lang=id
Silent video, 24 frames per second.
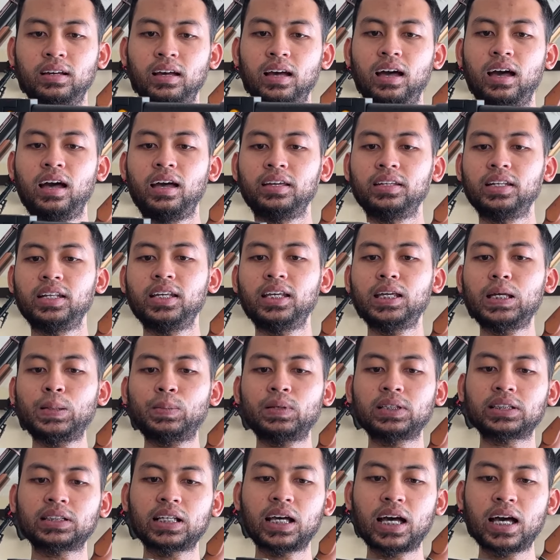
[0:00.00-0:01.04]
Nah, ini
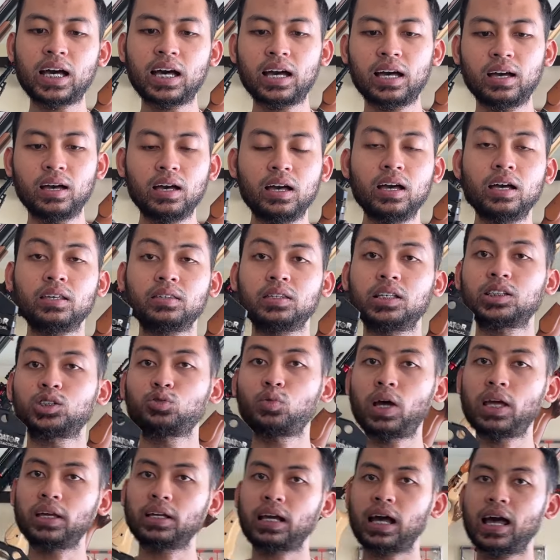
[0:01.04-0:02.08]
bisa
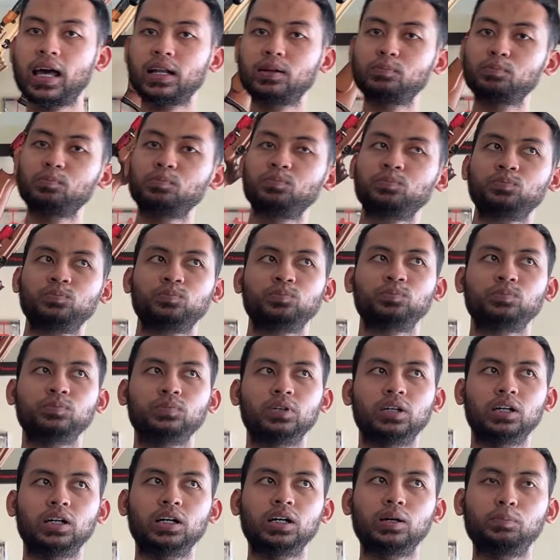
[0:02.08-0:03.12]
menyesuaikan
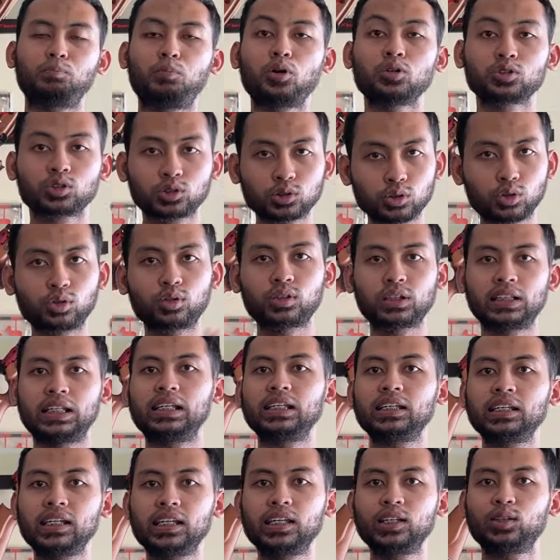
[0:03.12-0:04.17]
e, postur
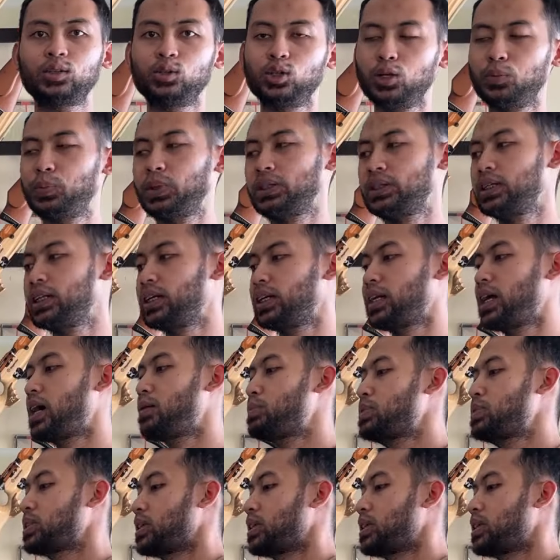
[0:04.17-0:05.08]
tinggi dulu pediler ya.